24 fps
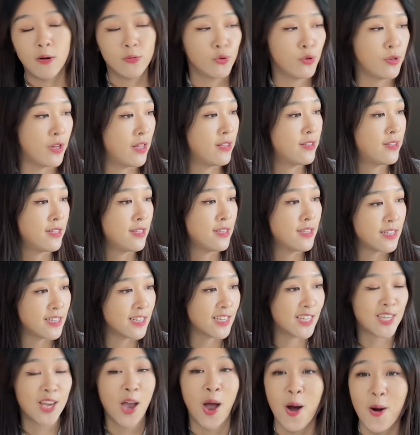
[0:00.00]
我就良心介
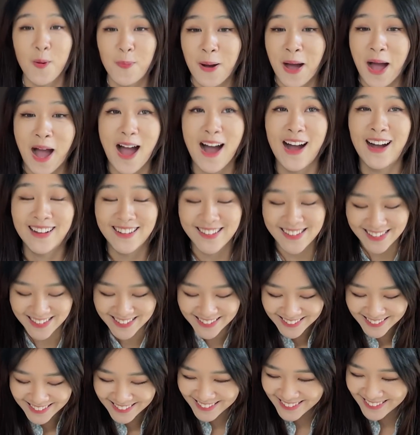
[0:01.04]
绍吧。
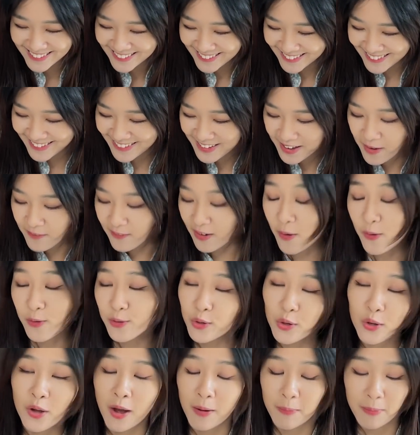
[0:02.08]
反正我
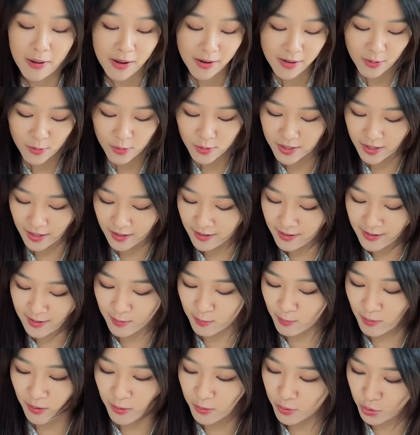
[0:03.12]
就好吧，那我就想喝
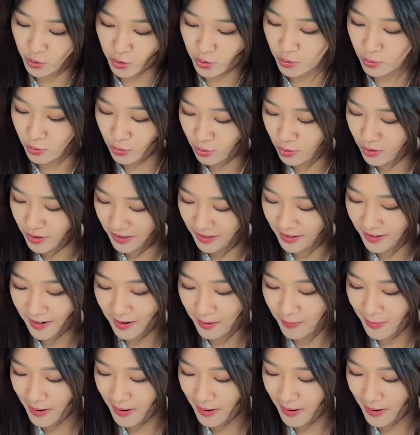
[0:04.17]
什么，我就直接喝